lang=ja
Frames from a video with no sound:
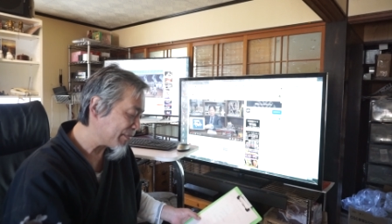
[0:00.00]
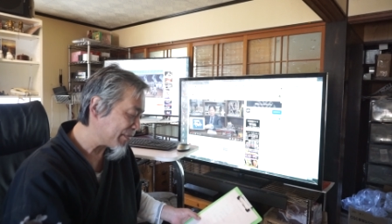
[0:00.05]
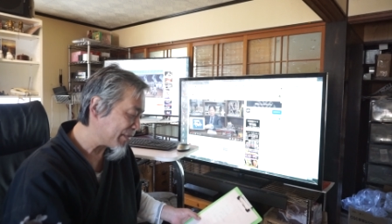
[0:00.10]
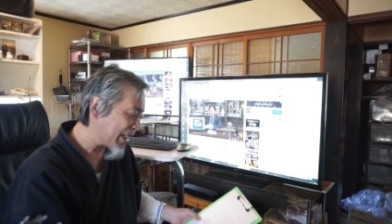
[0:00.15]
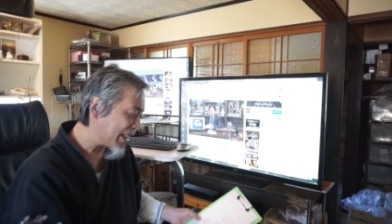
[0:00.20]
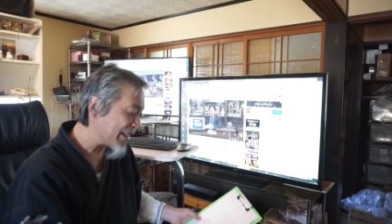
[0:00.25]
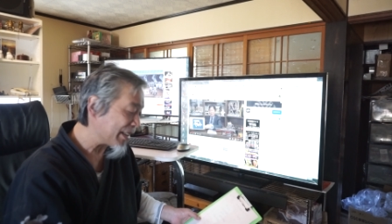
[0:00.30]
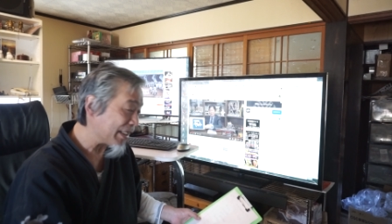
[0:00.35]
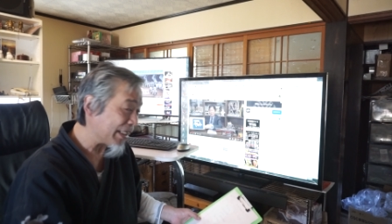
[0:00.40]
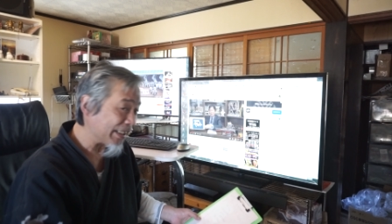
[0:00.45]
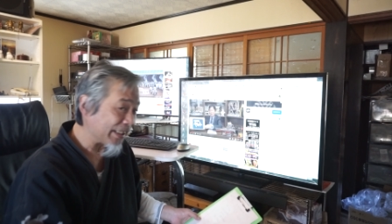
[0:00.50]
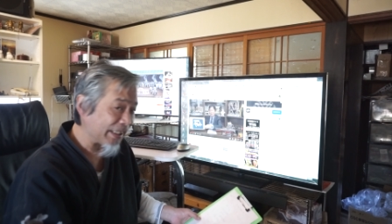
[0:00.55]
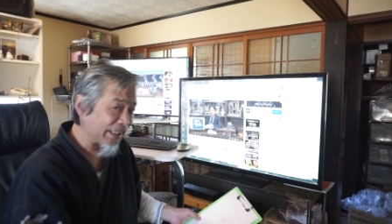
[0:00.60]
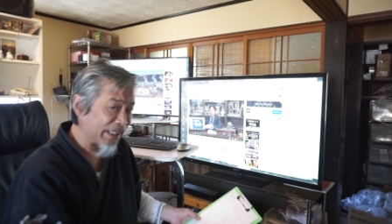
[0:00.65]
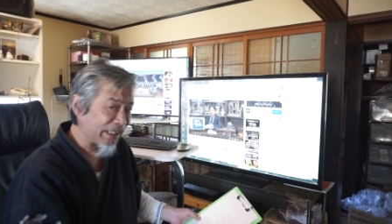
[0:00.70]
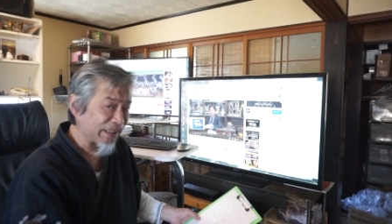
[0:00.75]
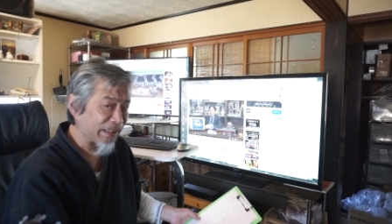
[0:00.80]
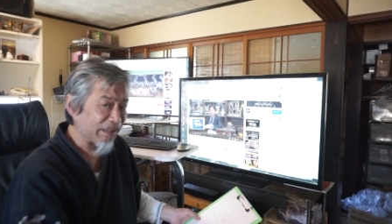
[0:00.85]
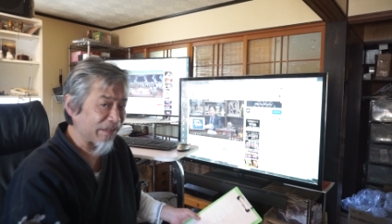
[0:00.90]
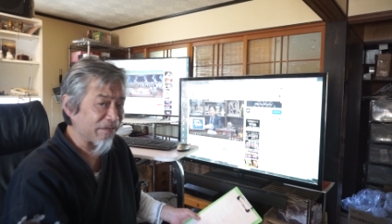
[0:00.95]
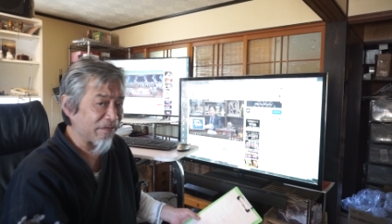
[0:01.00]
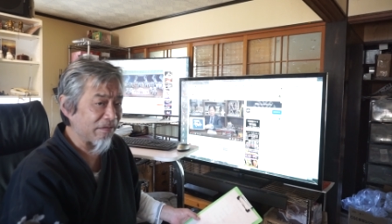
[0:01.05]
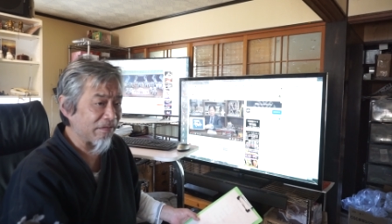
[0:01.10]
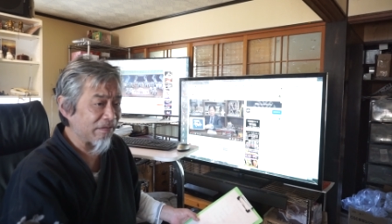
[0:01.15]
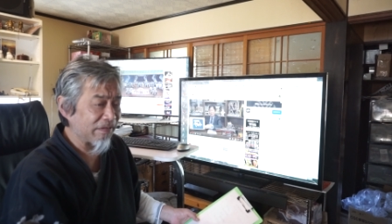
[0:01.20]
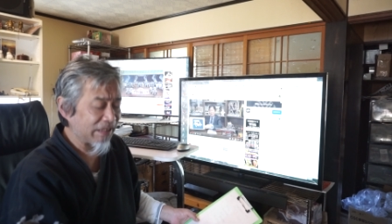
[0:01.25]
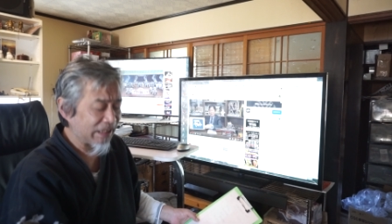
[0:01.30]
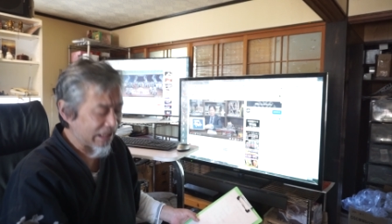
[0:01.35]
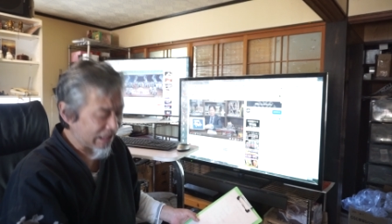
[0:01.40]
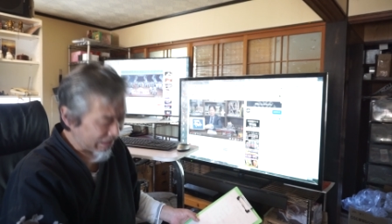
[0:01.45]
展開かなという
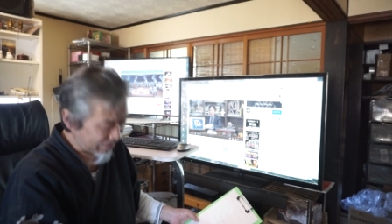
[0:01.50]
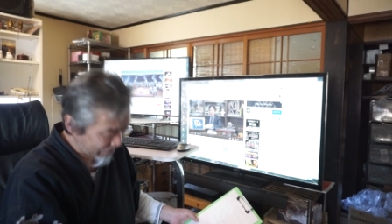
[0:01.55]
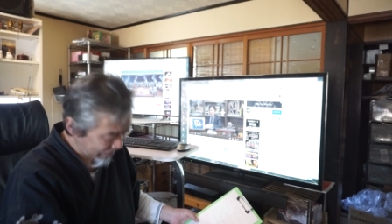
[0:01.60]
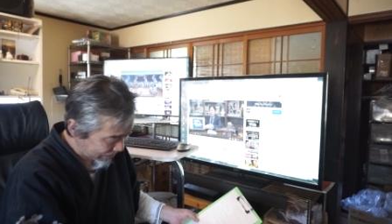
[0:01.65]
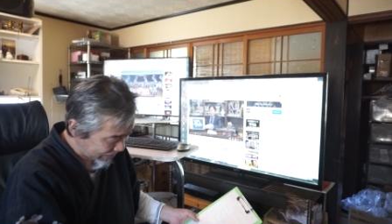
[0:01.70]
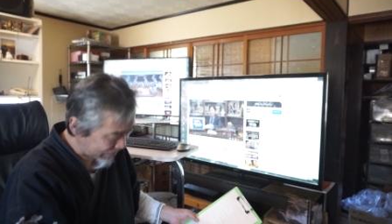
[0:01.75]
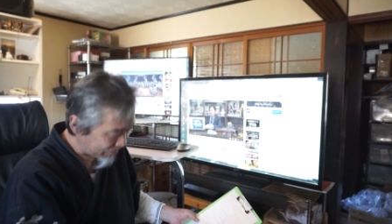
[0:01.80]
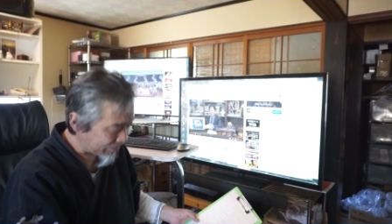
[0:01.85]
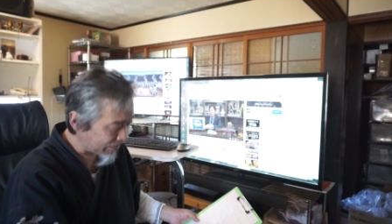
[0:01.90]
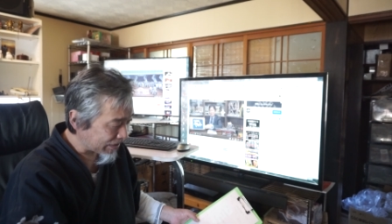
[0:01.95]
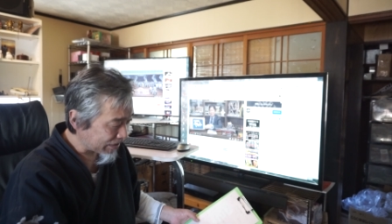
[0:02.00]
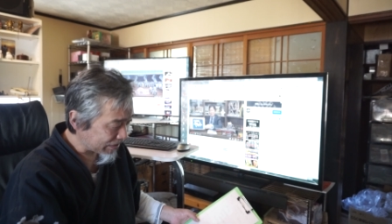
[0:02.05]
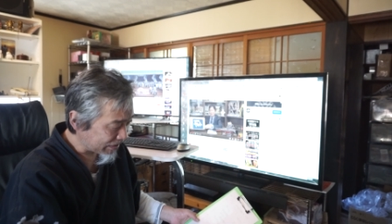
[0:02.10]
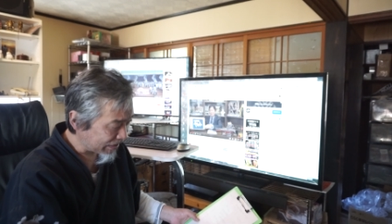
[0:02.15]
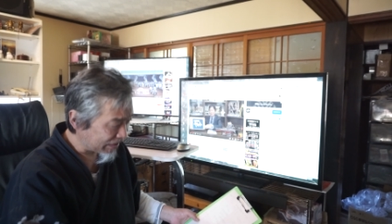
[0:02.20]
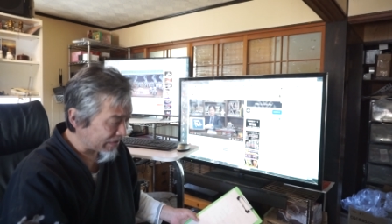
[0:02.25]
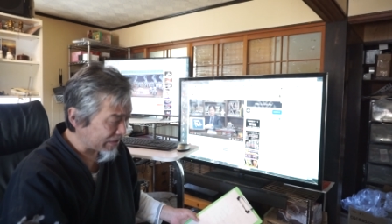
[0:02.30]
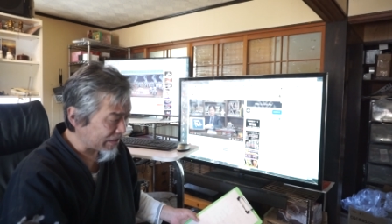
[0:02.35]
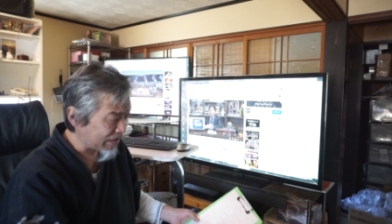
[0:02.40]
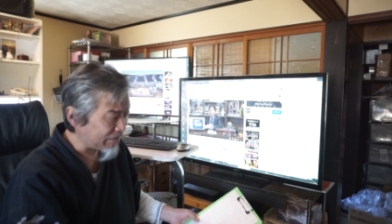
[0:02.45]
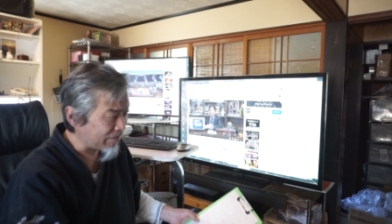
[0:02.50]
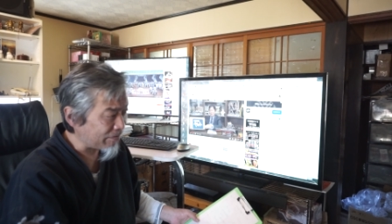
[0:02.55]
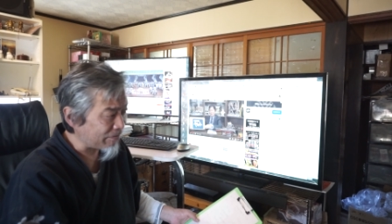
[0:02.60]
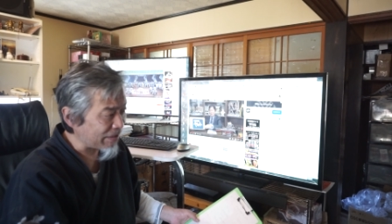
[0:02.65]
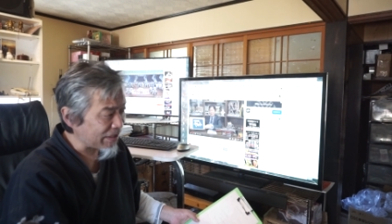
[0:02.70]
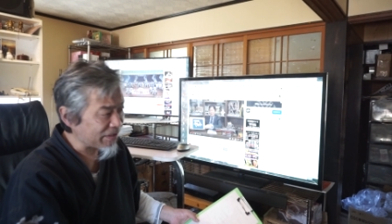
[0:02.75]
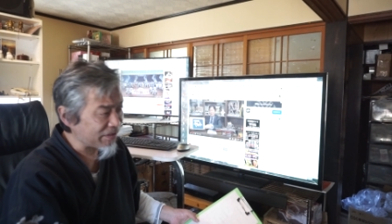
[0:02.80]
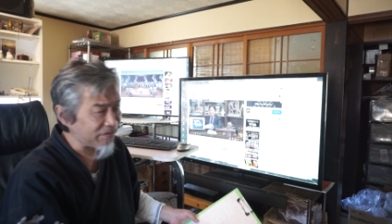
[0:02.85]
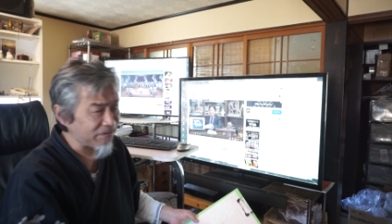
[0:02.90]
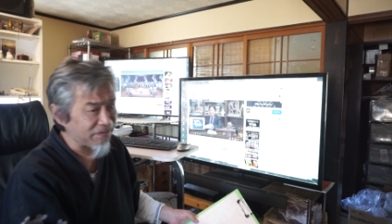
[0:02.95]
気はしましたしかも
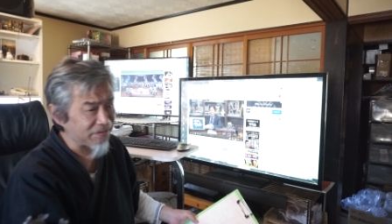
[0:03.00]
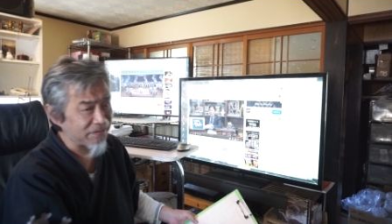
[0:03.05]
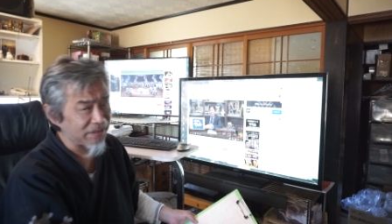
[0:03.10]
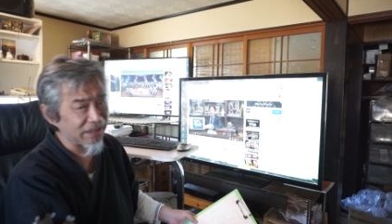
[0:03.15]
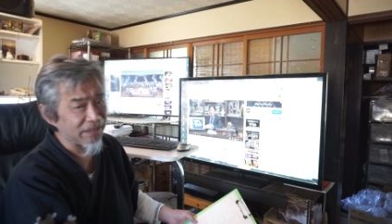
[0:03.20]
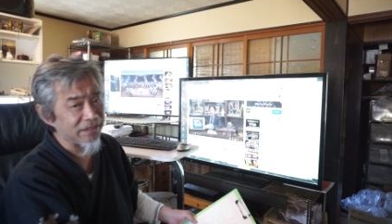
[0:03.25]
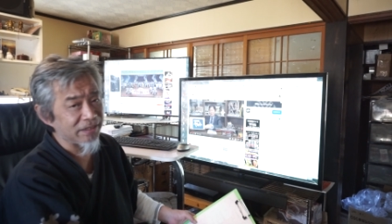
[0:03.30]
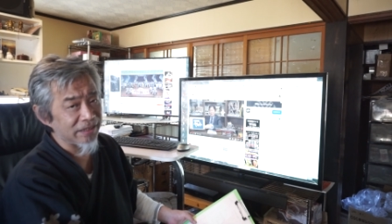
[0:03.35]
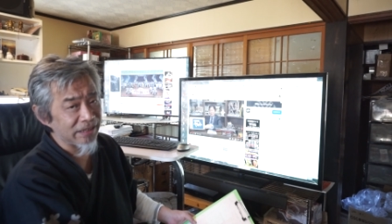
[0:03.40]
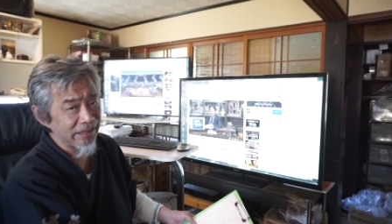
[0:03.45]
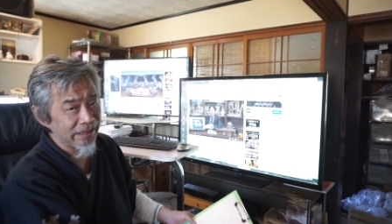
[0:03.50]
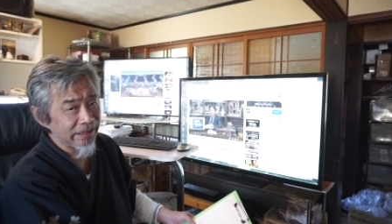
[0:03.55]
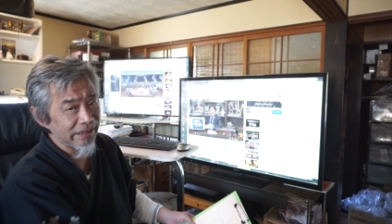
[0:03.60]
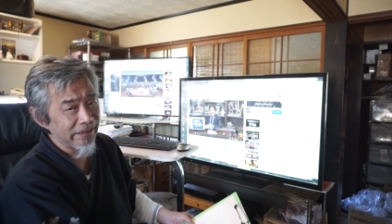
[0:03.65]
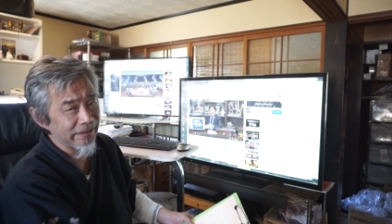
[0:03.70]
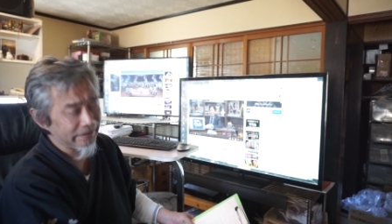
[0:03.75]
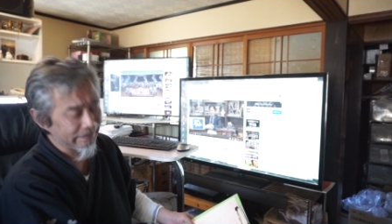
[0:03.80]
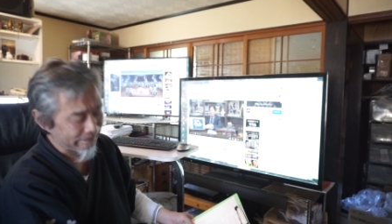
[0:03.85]
まあ九州ですしね、